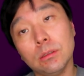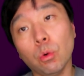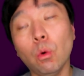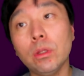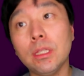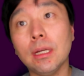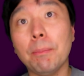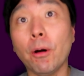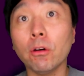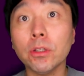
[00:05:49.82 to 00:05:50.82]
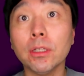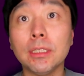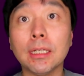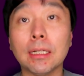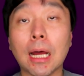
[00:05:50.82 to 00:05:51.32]
도어티가
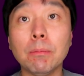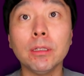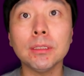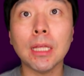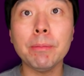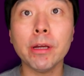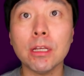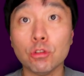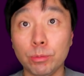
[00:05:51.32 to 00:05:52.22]
벗겨지니까 나머지 3명의